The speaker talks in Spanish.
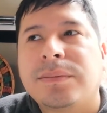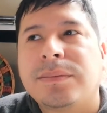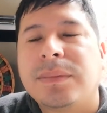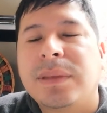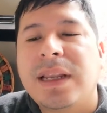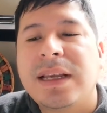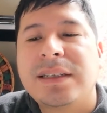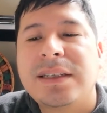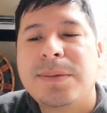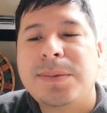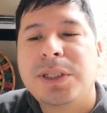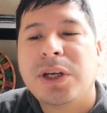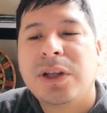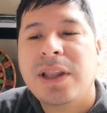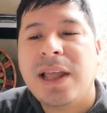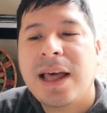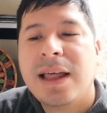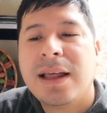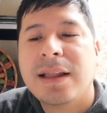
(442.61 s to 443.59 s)

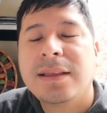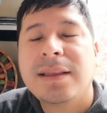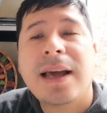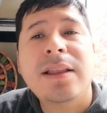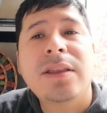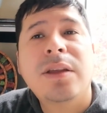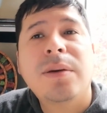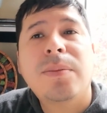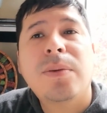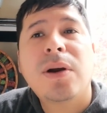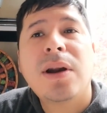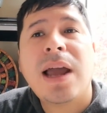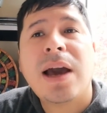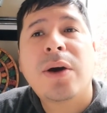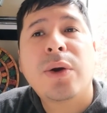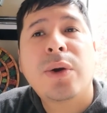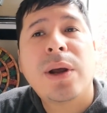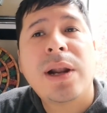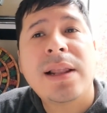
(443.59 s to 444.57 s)
Decepcionada tanto por la
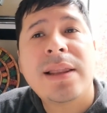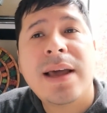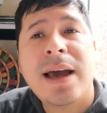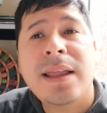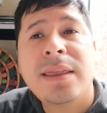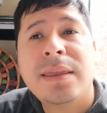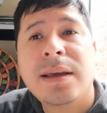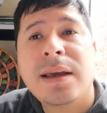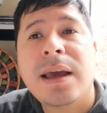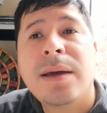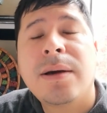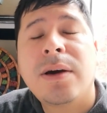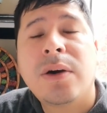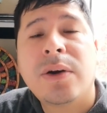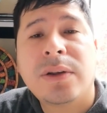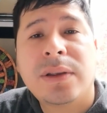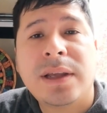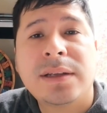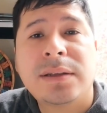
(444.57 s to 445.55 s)
crueldad que
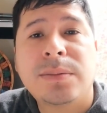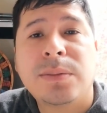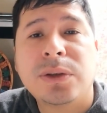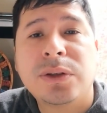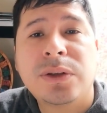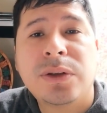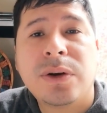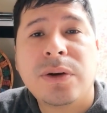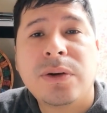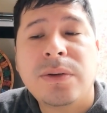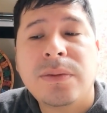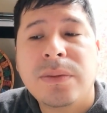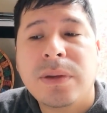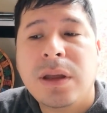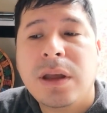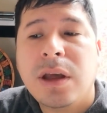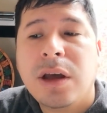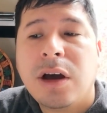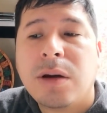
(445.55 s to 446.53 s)
Cortés mostró
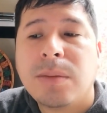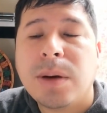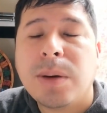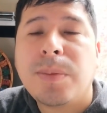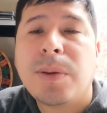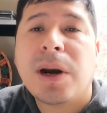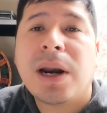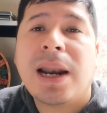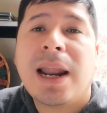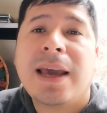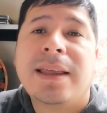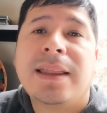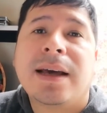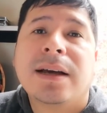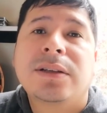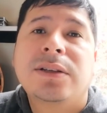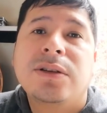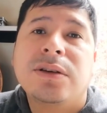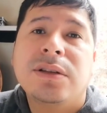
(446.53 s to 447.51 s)
como por la
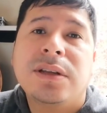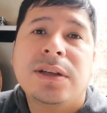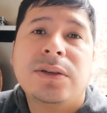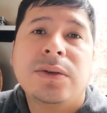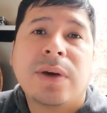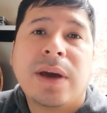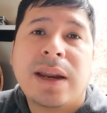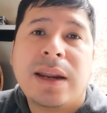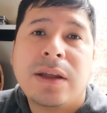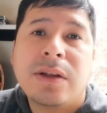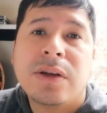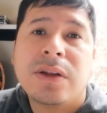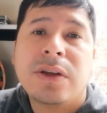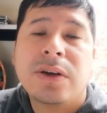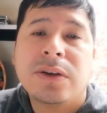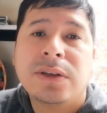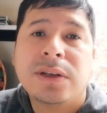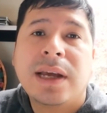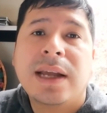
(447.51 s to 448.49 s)
inacción de su querido
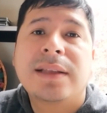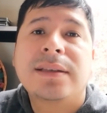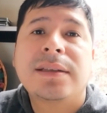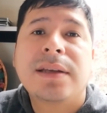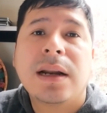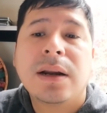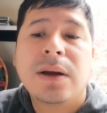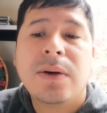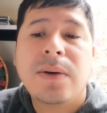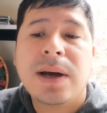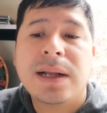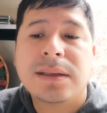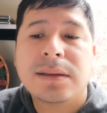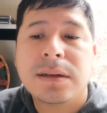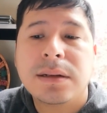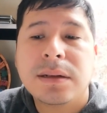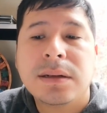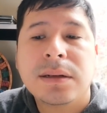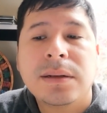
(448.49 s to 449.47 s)
dios
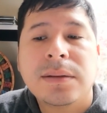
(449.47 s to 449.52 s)
Quetzalcoatl.